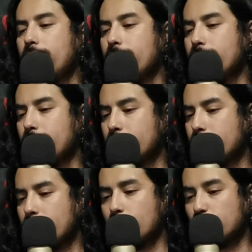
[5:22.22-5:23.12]

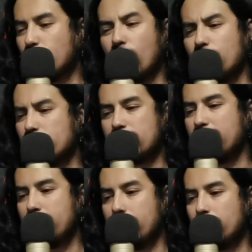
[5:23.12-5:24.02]
Eh, todo está
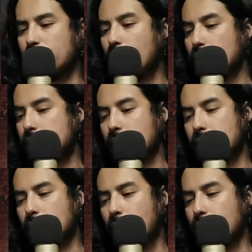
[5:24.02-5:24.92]
lleno, todo está,
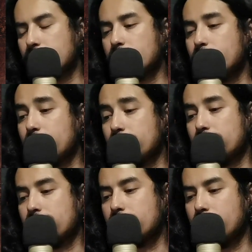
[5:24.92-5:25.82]
todos los espacios
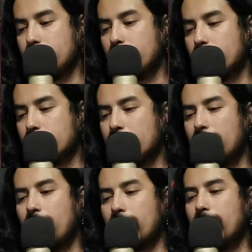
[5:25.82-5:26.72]
están llenos.
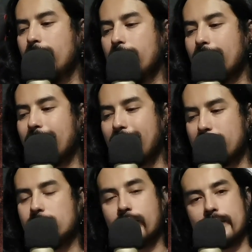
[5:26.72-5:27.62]
Ahora, ¿qué
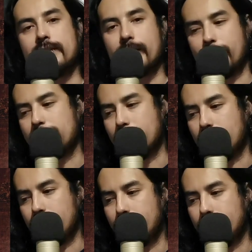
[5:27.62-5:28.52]
es lo que está
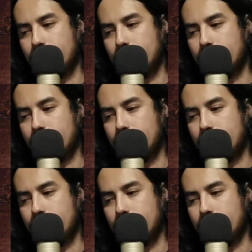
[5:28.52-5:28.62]
pasando?